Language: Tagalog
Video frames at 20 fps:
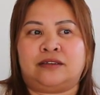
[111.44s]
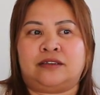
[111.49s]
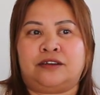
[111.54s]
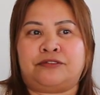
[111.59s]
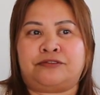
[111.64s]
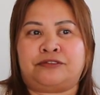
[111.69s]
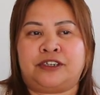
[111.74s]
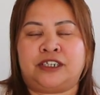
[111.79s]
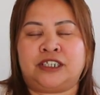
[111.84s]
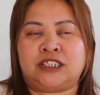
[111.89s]
the
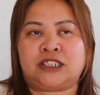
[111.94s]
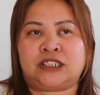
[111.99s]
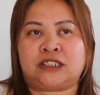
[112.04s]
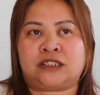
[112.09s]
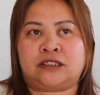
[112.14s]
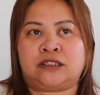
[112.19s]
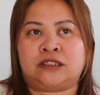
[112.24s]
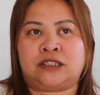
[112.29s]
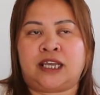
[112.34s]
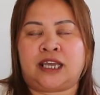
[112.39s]
first
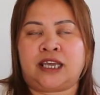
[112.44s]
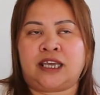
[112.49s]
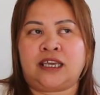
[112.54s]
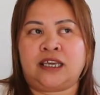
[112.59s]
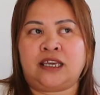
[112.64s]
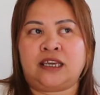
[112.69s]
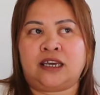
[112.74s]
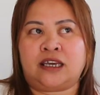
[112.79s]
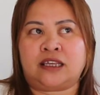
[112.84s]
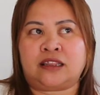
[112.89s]

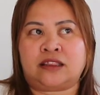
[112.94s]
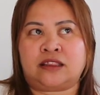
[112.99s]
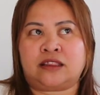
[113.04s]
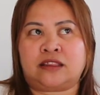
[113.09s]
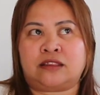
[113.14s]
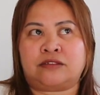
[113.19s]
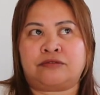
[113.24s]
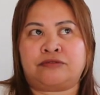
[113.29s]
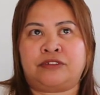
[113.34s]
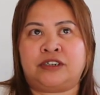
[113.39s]
day,
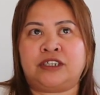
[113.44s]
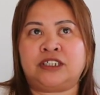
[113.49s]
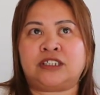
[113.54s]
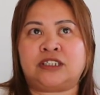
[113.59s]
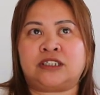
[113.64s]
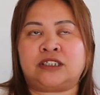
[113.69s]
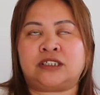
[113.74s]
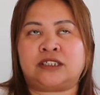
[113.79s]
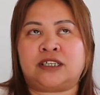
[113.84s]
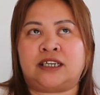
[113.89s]

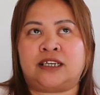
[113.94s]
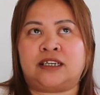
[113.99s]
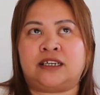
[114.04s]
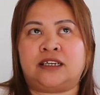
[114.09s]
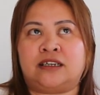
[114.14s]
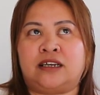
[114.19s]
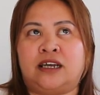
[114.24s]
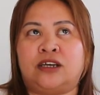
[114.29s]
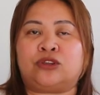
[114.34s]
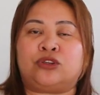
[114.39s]
first,
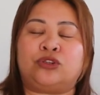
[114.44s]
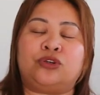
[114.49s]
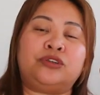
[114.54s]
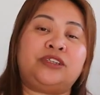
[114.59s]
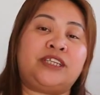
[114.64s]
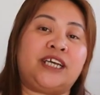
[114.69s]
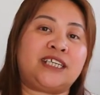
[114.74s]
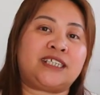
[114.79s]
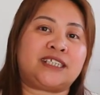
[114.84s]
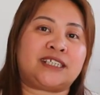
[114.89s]
uh,
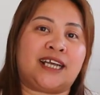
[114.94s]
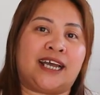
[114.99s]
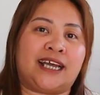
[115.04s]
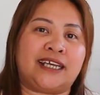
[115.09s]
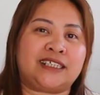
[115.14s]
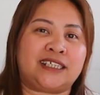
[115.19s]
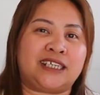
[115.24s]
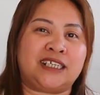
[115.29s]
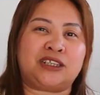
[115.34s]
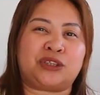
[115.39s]
two days
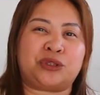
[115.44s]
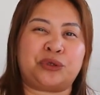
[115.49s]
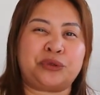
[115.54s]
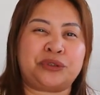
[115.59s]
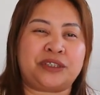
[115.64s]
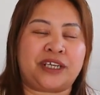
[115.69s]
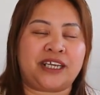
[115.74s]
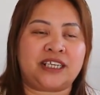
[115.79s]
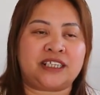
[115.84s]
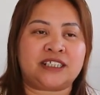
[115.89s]
guys, in two
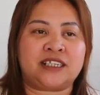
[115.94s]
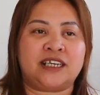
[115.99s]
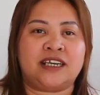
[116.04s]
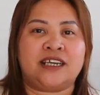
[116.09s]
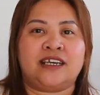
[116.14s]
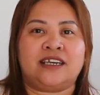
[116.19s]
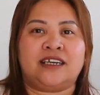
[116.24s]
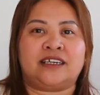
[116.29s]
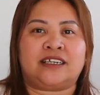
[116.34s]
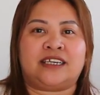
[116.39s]
days,
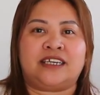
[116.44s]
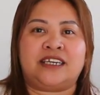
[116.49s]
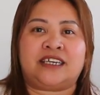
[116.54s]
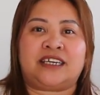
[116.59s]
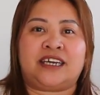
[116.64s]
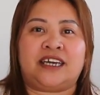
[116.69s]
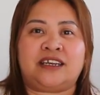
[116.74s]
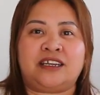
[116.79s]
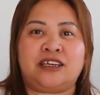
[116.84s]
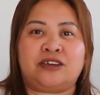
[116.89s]

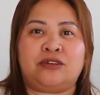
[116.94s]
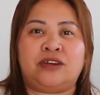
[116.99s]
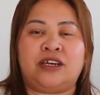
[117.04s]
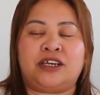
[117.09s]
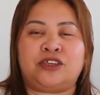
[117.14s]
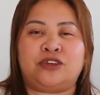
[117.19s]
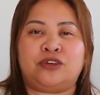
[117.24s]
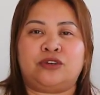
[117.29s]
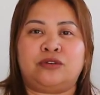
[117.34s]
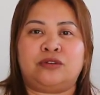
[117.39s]
kinikerry ko
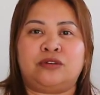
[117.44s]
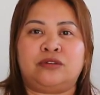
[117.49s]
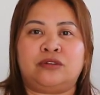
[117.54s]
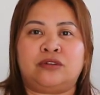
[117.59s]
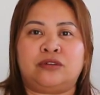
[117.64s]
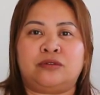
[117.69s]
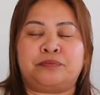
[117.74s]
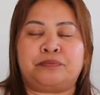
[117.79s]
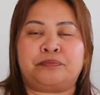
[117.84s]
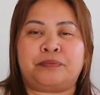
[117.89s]
lang yung
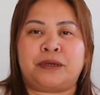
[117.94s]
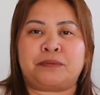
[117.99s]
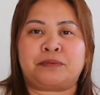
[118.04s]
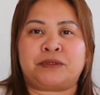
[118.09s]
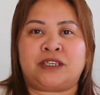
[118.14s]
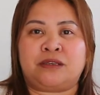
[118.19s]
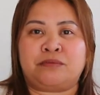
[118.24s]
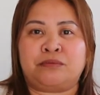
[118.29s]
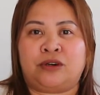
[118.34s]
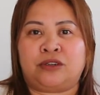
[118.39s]

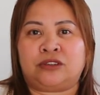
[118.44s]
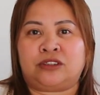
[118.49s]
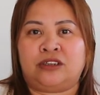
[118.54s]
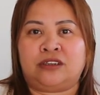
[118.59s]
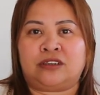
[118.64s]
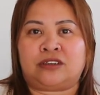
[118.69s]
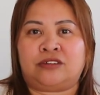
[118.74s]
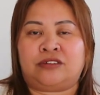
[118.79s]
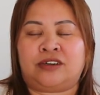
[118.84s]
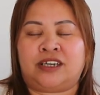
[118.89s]
Pepsi
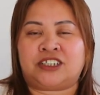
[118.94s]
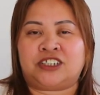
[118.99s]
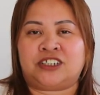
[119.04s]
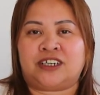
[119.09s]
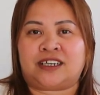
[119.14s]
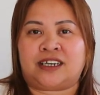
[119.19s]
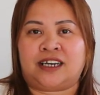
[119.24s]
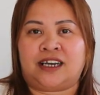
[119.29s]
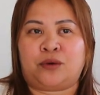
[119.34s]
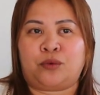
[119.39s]
bottle ko at
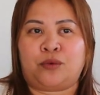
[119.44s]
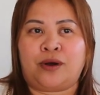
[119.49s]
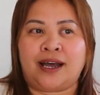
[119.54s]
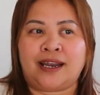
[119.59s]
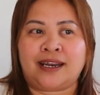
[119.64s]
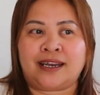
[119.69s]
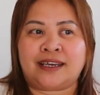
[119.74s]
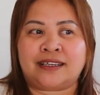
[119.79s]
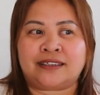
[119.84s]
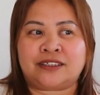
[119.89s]
saka
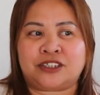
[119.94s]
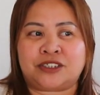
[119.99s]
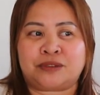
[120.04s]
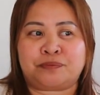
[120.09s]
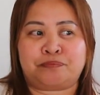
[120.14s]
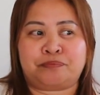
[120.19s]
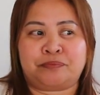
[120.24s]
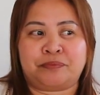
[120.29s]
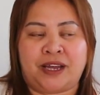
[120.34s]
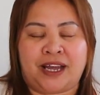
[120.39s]
wallet
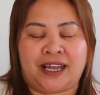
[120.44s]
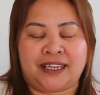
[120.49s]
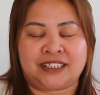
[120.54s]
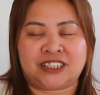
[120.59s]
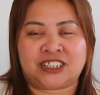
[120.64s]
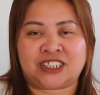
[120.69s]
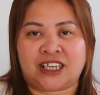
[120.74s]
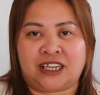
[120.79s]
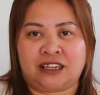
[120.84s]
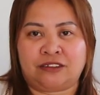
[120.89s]

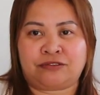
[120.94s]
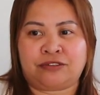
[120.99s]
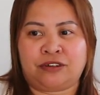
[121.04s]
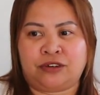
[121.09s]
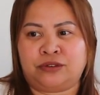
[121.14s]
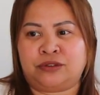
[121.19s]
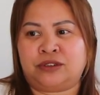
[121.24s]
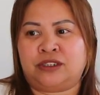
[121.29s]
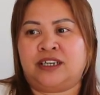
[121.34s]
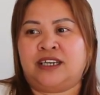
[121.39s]
and
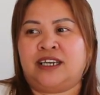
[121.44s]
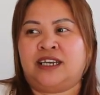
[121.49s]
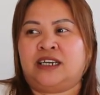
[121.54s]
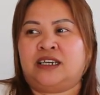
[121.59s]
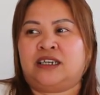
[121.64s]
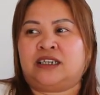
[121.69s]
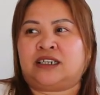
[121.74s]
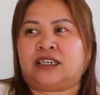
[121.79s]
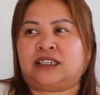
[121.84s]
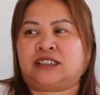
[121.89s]
cellphone.
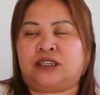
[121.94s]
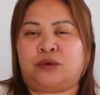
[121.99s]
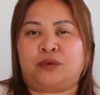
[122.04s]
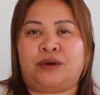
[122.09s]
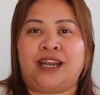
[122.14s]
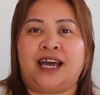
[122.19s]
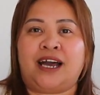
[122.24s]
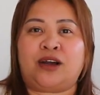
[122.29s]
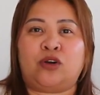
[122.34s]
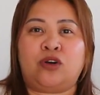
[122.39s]
Kasi
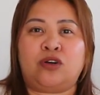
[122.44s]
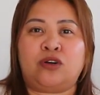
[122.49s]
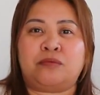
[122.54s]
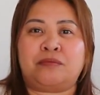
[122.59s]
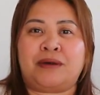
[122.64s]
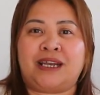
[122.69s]
wala akong